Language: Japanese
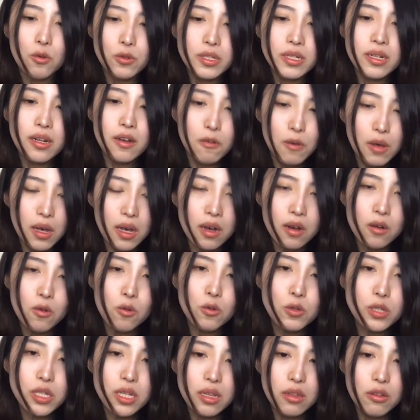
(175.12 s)
ちらは
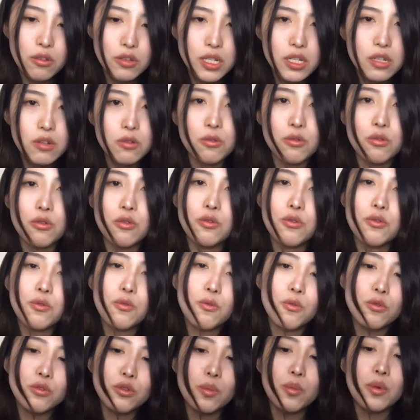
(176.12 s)
公式の資料という
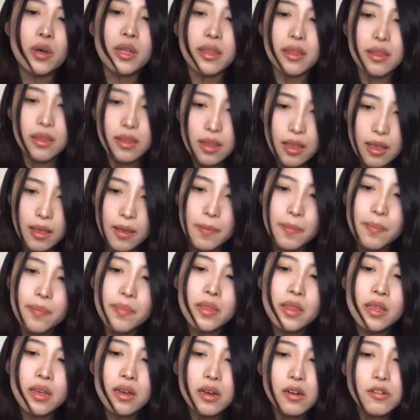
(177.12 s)
こともあって、
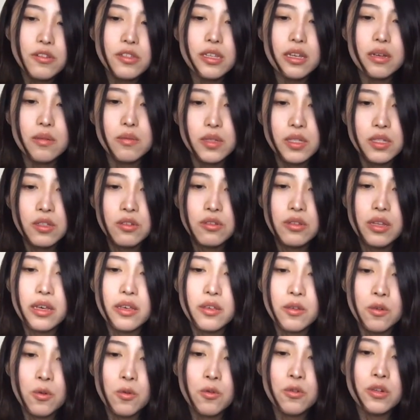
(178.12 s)
各サービスの内
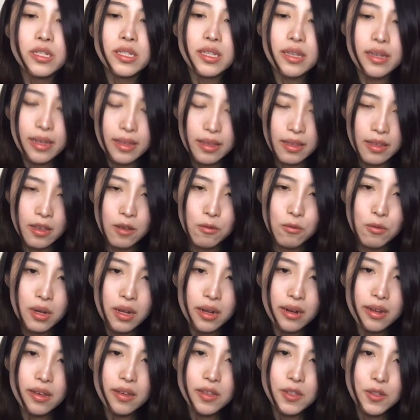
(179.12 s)
容を掘り下げて分か
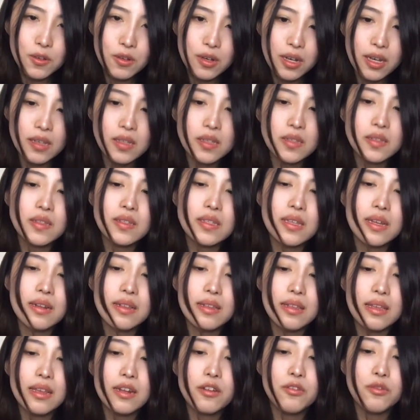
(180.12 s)
りやすく解説され
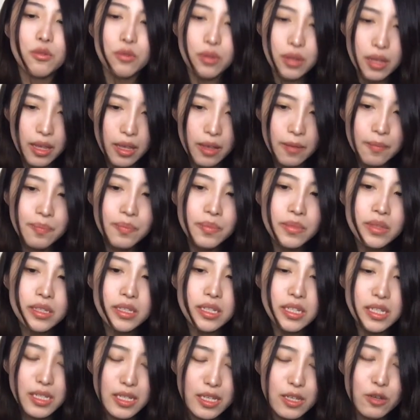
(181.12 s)
ているので、
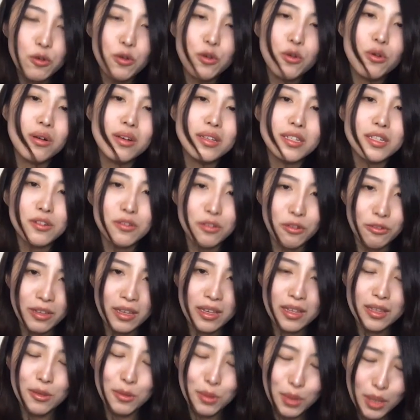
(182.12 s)
知識を強化するのに
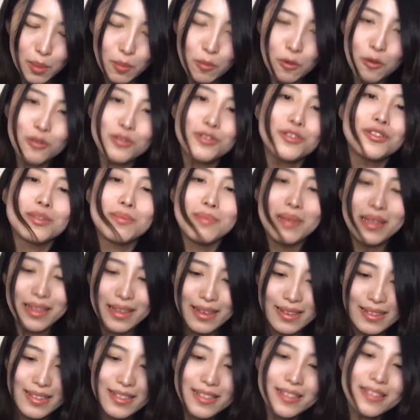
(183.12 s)
とってもおすすめ
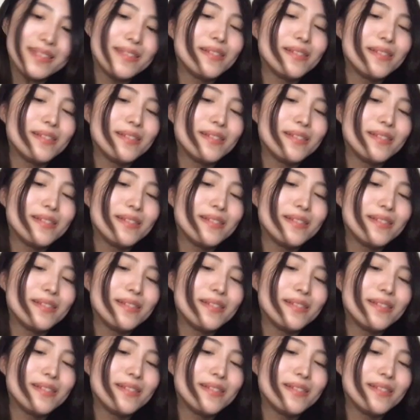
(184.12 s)
です。